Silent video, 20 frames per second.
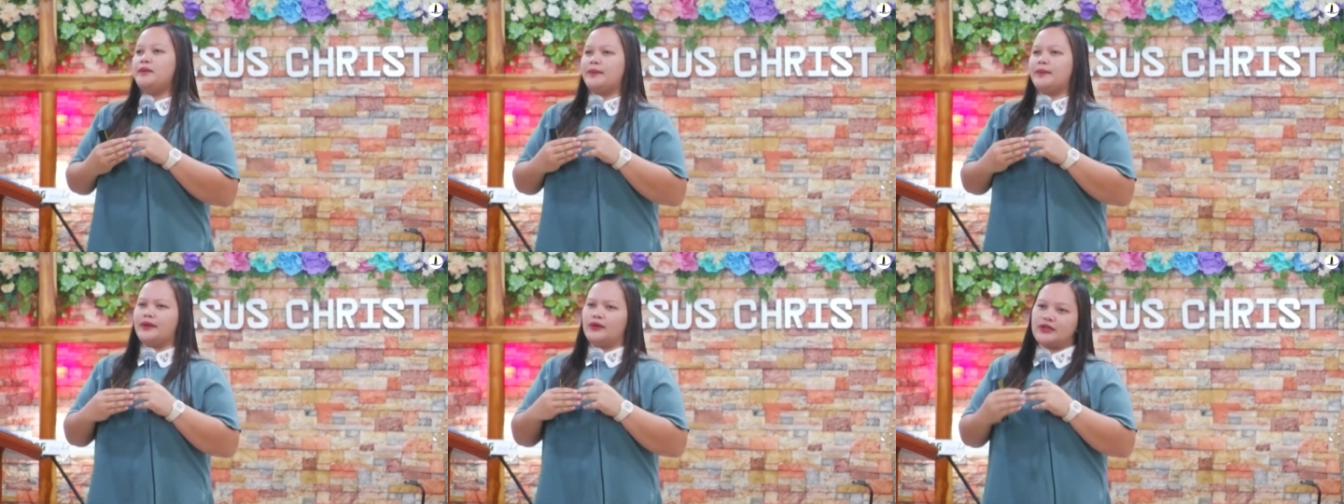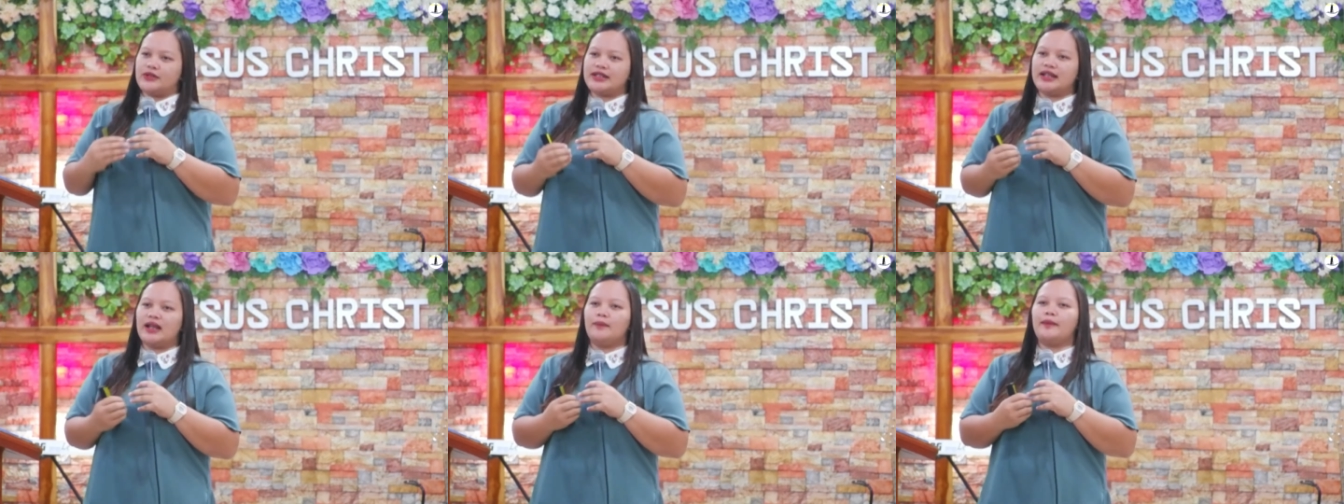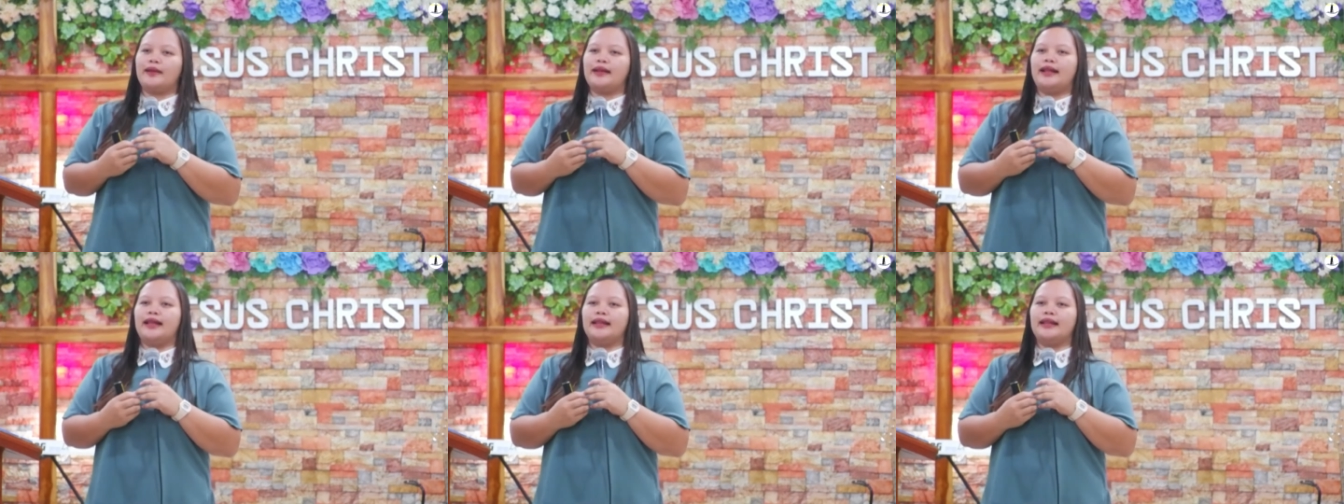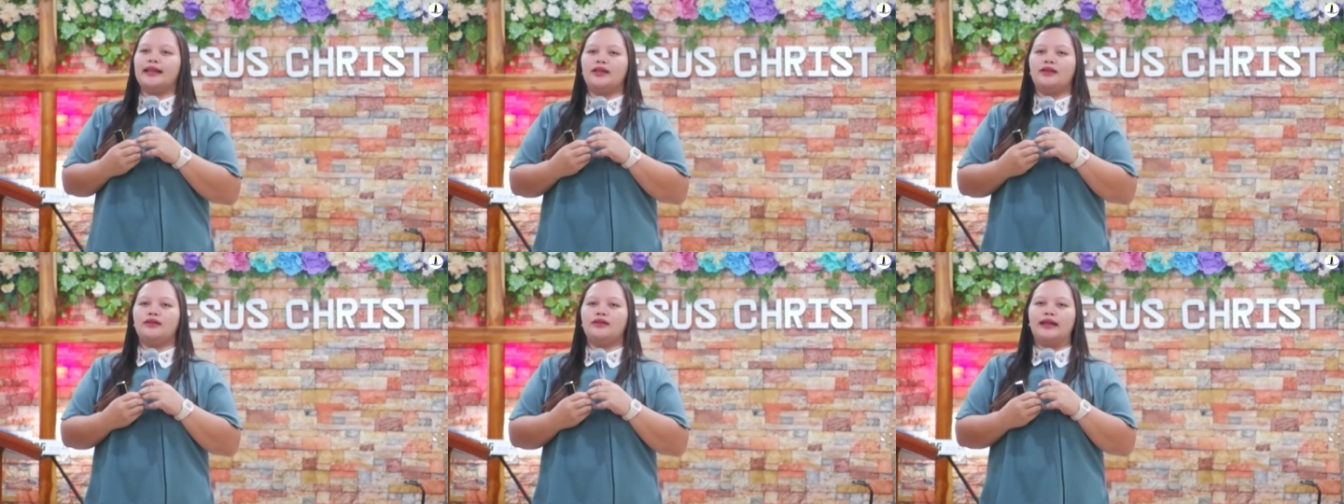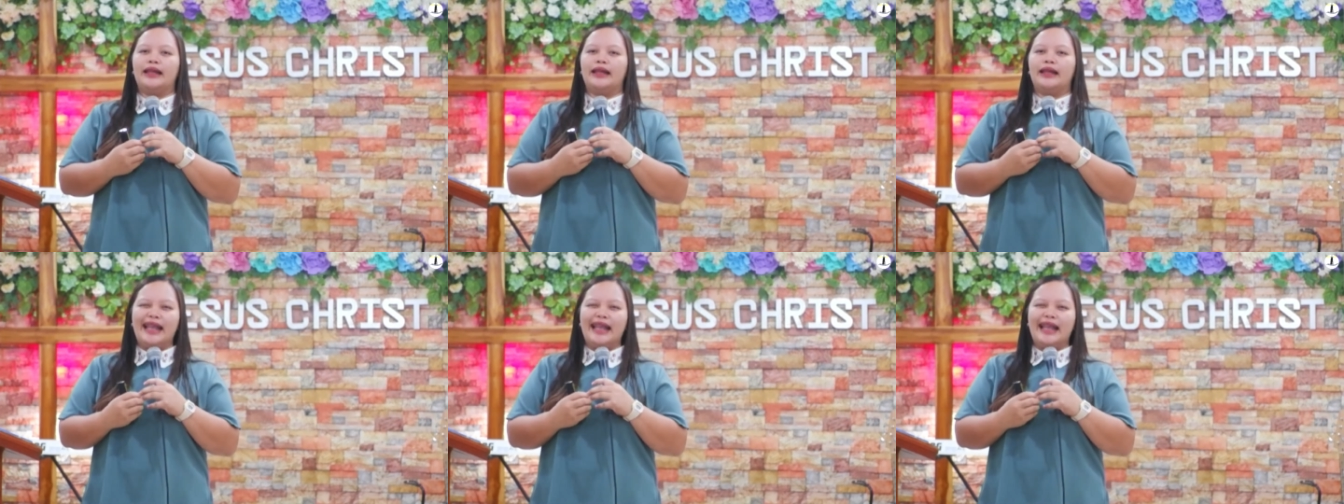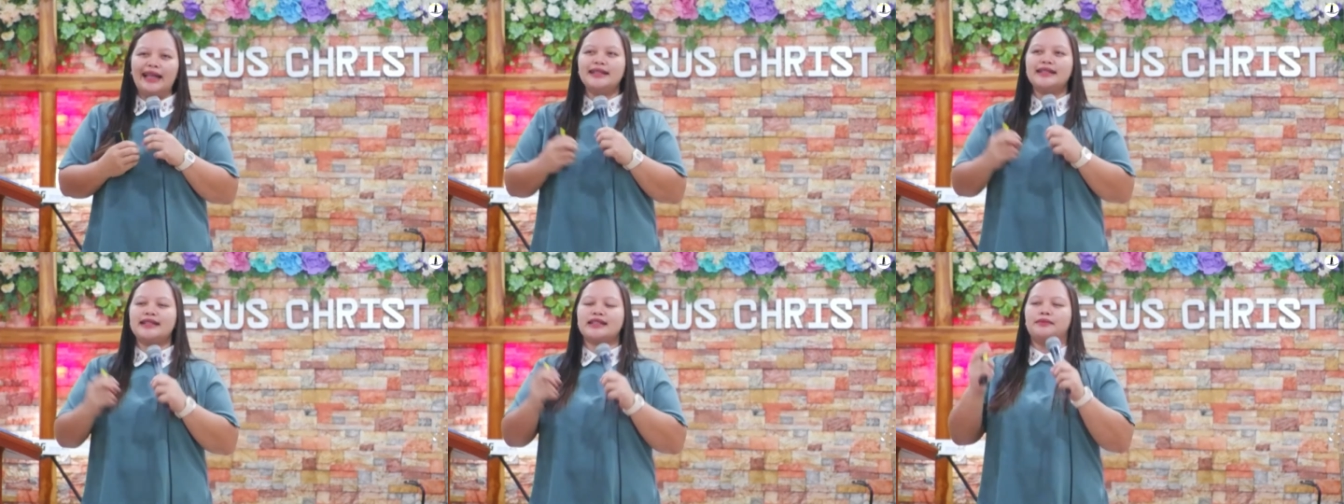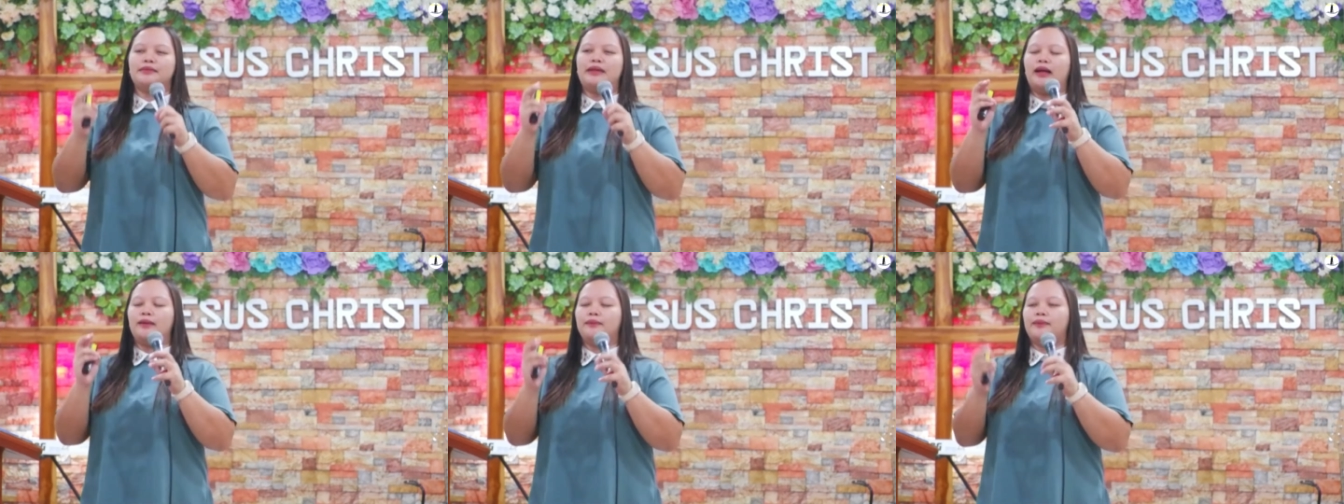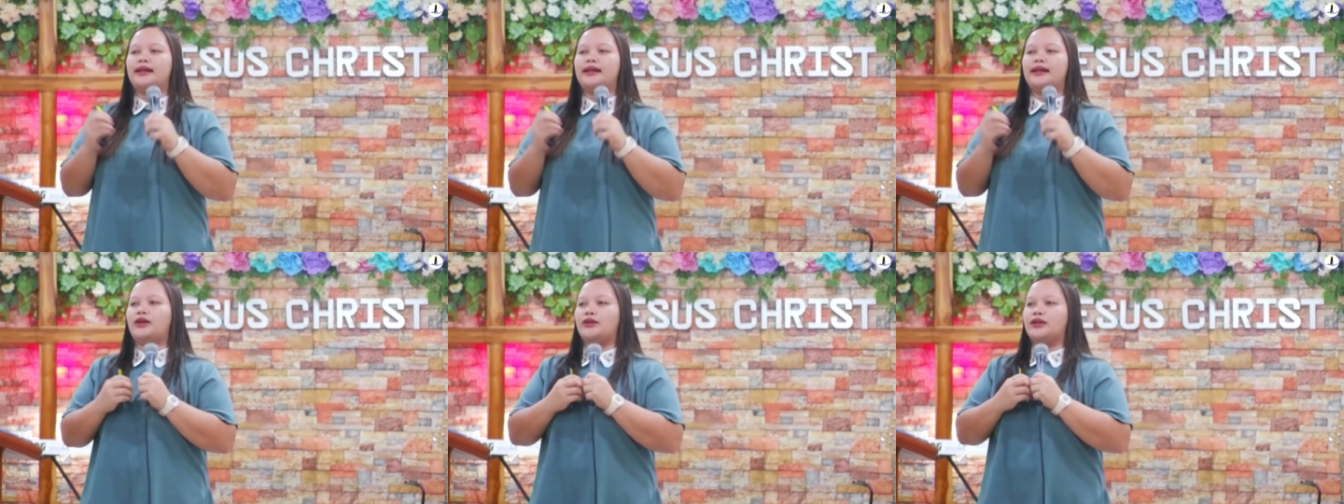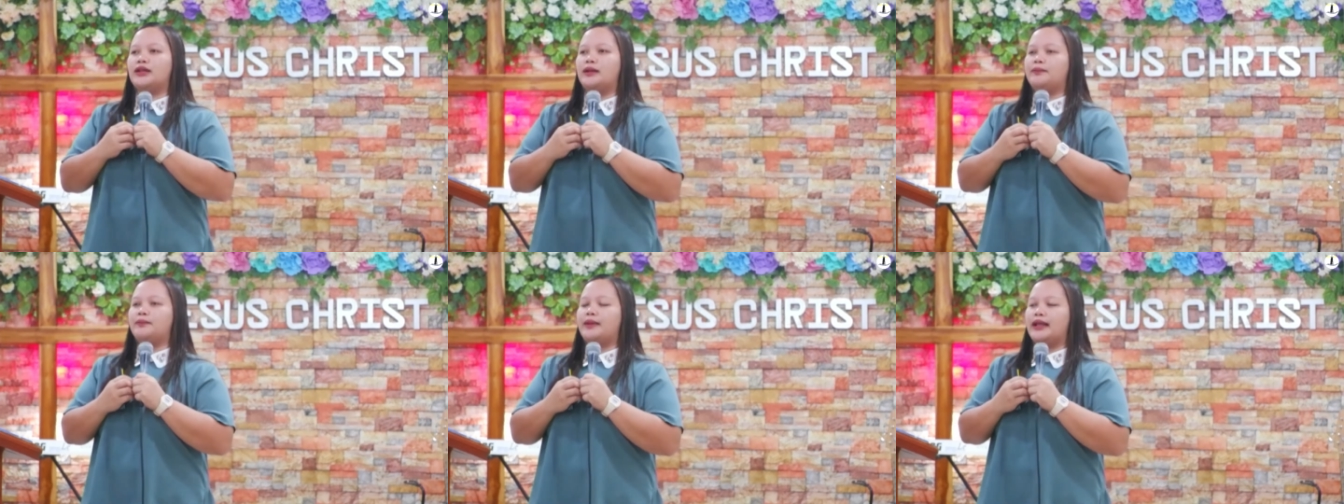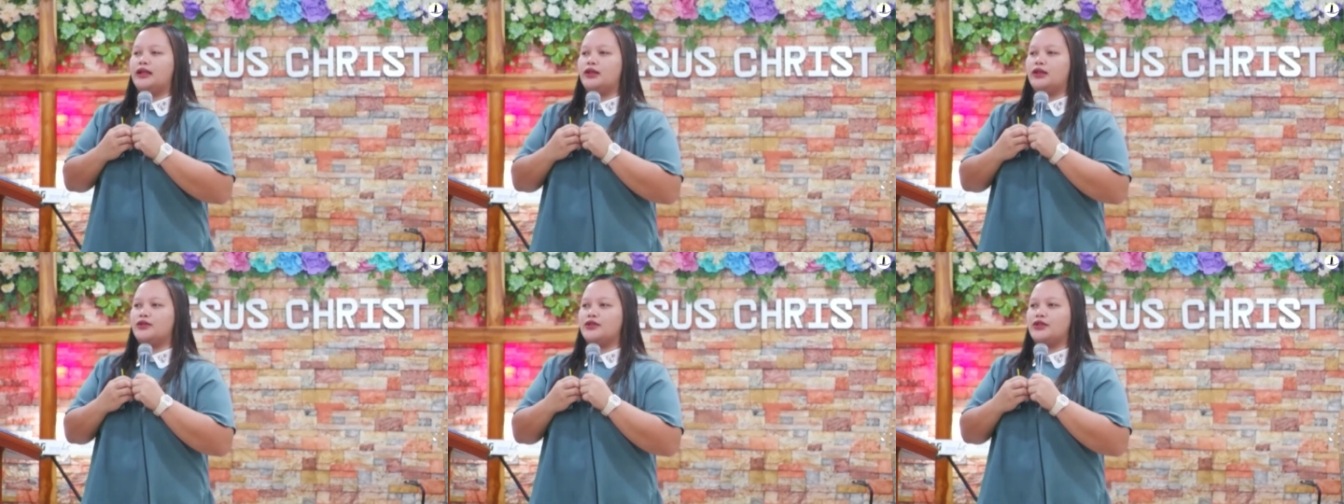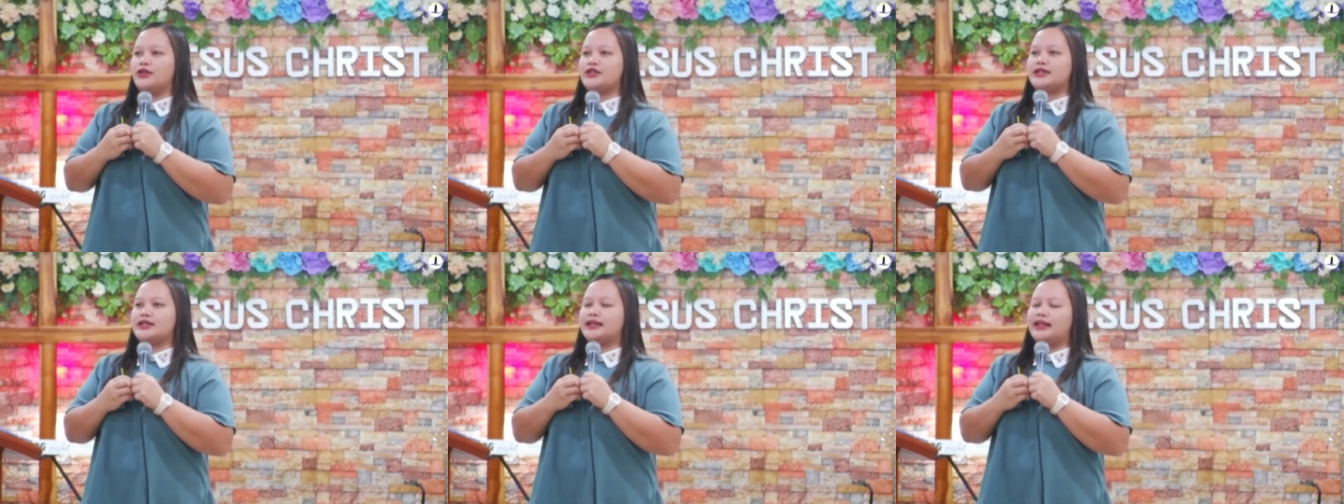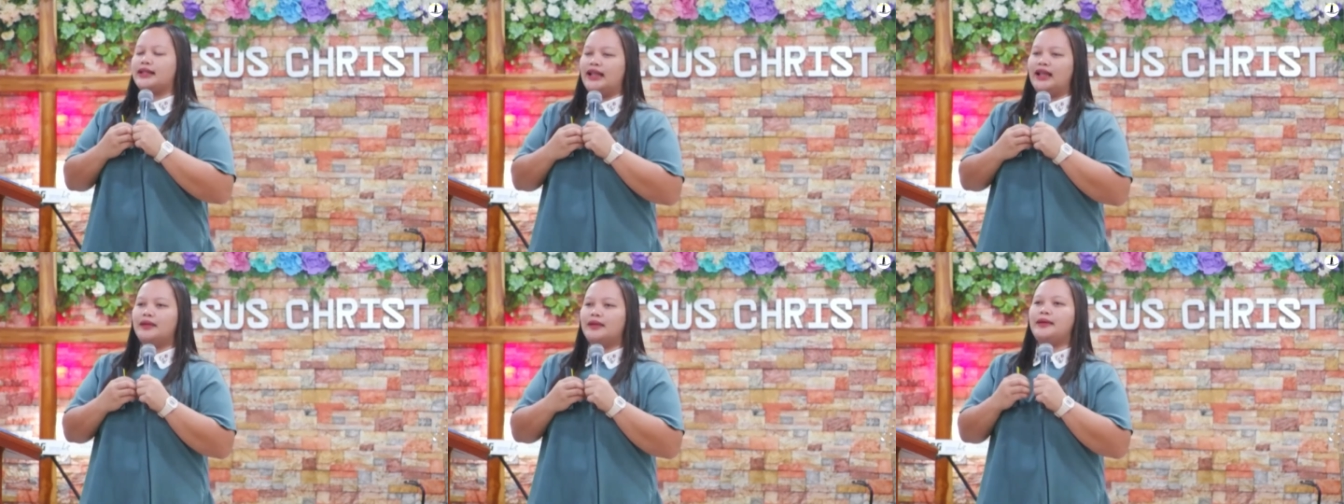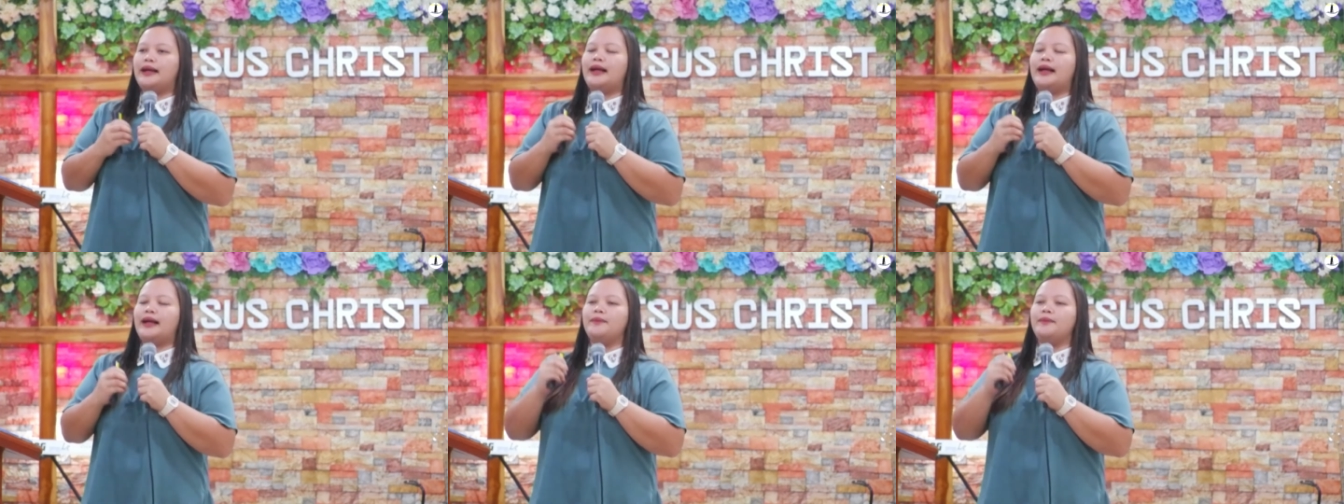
napag-usapan natin yung ilan sa mga pangako ng Panginoong Diyos na tila ba